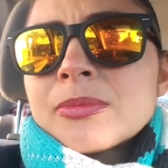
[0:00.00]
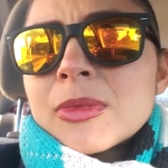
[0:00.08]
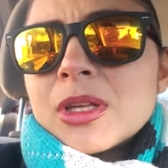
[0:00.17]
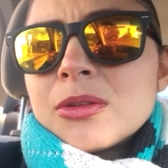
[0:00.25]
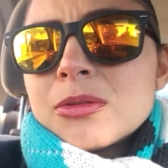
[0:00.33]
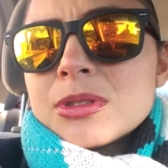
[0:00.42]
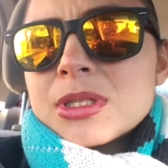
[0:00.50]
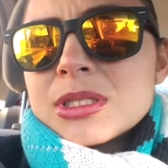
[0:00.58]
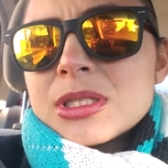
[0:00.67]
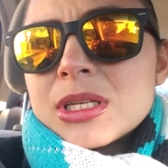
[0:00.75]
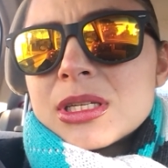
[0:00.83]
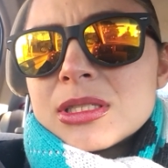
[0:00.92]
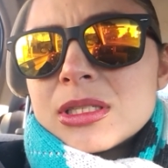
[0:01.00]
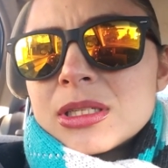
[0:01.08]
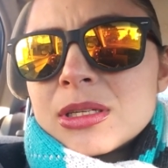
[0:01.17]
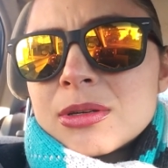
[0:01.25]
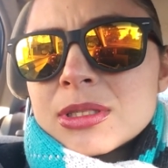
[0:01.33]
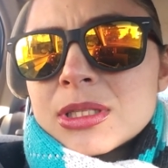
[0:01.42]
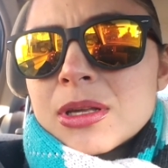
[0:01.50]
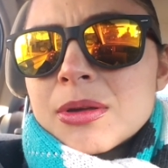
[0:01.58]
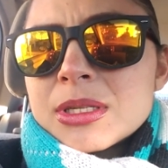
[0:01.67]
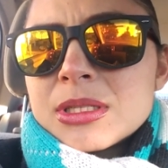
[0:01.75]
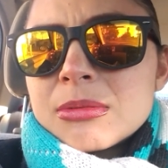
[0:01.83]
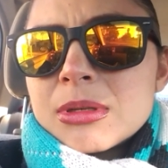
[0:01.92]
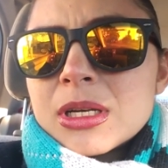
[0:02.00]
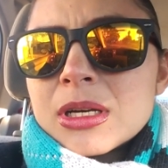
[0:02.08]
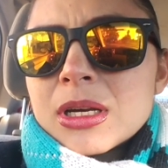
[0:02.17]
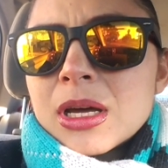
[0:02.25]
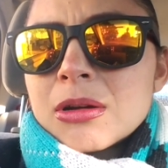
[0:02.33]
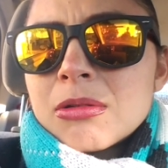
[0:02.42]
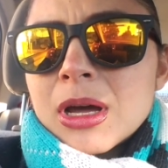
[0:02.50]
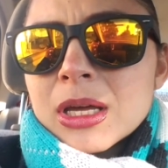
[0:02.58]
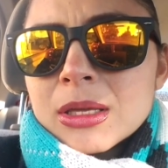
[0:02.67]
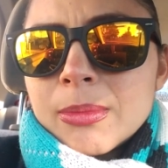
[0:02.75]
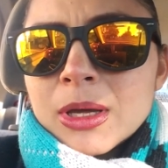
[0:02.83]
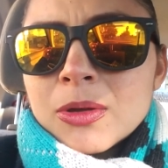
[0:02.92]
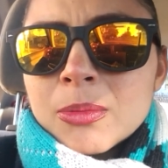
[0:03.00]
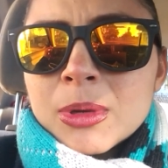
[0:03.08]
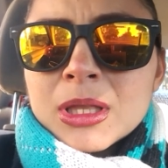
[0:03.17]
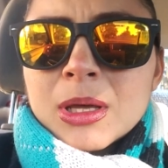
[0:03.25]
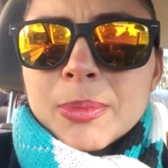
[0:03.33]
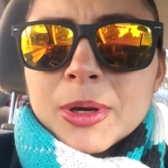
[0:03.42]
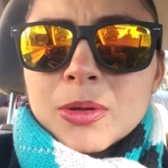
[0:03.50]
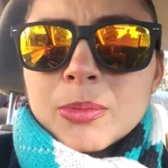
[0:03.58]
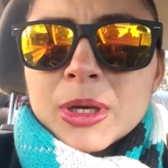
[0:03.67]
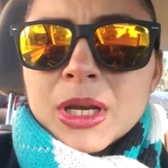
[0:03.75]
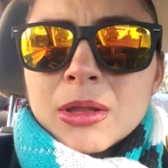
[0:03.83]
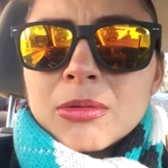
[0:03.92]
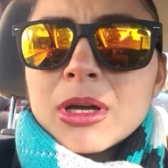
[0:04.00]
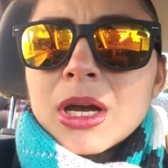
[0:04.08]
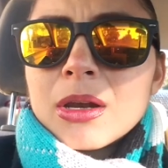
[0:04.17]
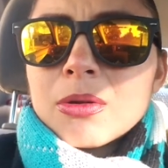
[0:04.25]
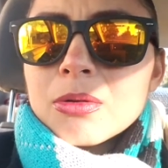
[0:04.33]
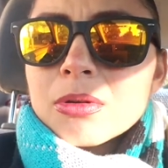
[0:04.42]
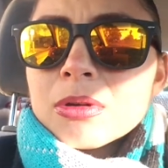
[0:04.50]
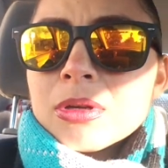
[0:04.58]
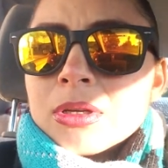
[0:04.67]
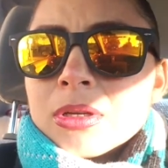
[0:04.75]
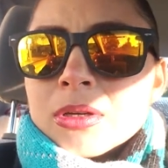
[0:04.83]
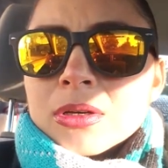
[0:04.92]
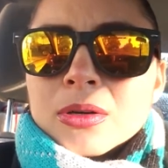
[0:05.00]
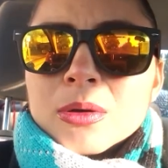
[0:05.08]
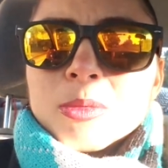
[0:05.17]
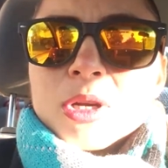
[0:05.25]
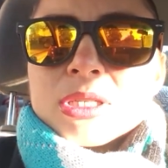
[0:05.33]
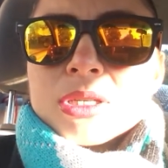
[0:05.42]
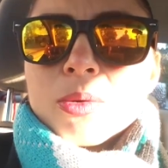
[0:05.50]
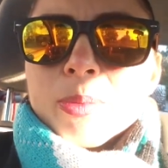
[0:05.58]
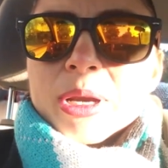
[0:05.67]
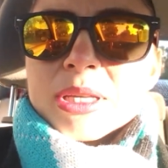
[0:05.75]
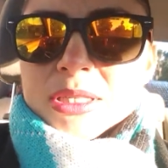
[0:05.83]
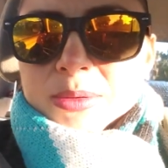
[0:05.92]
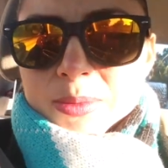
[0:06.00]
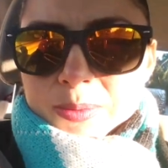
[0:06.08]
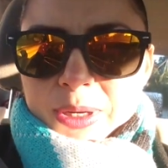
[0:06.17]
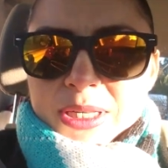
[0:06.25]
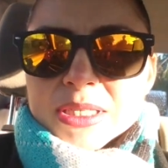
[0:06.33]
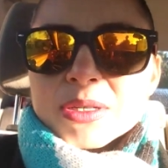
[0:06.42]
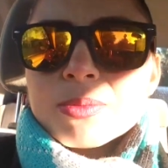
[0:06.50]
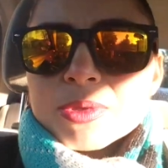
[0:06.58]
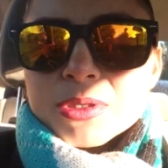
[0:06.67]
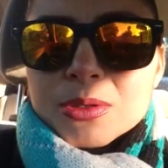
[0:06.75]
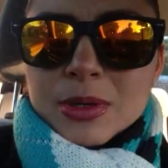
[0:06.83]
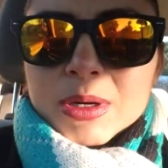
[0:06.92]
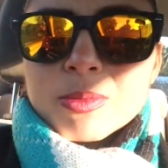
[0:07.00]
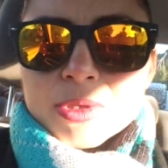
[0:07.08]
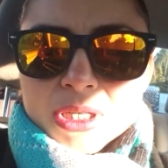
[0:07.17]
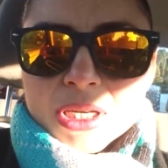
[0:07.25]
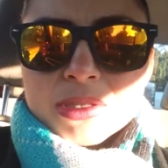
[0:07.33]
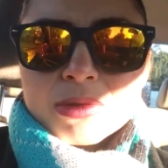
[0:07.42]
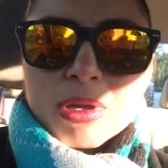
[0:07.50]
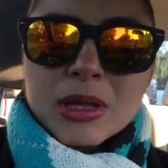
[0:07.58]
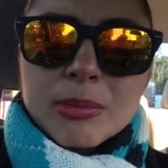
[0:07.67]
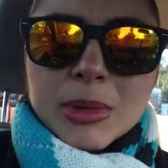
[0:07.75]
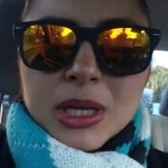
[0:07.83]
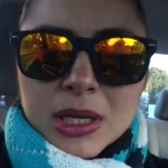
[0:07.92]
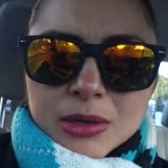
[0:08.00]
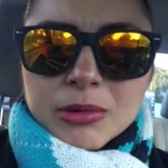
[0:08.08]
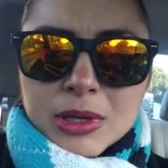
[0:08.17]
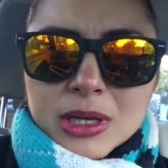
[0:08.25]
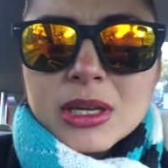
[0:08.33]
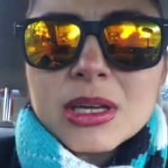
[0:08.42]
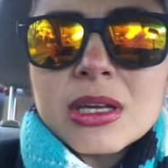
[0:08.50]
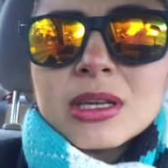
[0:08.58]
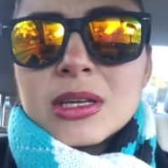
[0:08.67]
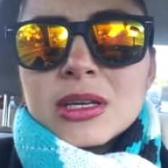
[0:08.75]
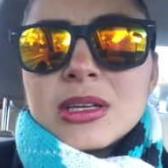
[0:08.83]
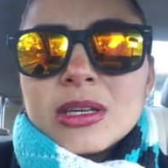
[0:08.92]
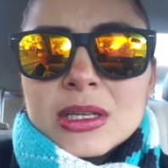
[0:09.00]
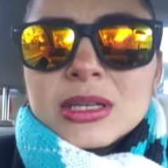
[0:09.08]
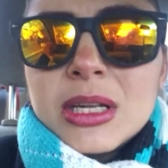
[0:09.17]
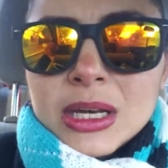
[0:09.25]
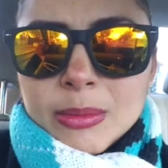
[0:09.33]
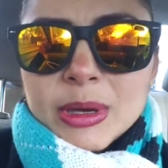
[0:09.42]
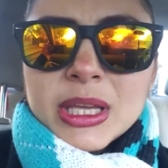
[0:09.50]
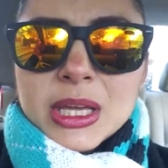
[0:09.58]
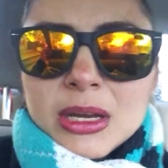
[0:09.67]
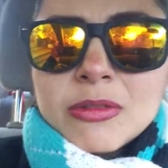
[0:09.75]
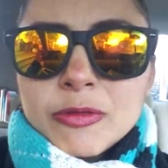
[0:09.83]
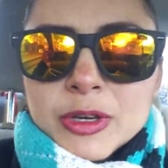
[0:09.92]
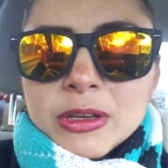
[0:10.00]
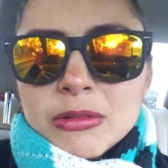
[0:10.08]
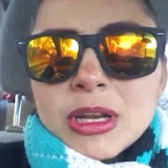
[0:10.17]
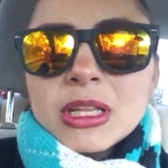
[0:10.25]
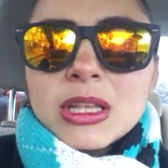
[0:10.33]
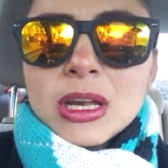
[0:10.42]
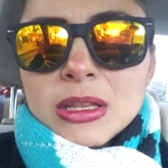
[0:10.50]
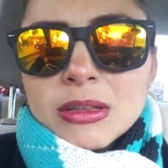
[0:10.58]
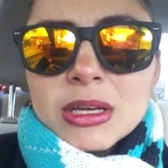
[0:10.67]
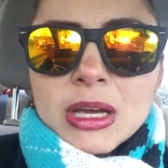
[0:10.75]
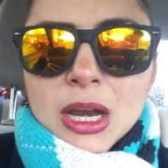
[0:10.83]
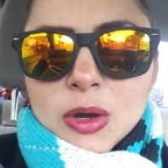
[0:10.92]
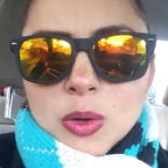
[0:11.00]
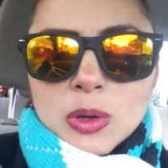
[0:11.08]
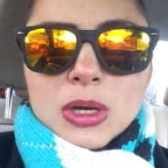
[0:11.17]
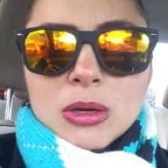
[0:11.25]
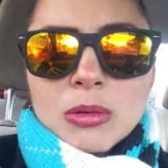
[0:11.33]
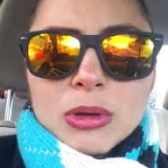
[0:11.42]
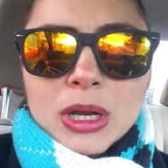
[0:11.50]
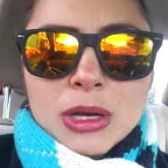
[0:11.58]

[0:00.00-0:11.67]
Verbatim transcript: Entonces este enero ha estado así bien raro, aquí mayormente ha predominado el calor, como les digo parece, parece como si estuviéramos en la Ciudad de México, de que en la mañana frío, en la tarde calor y luego en la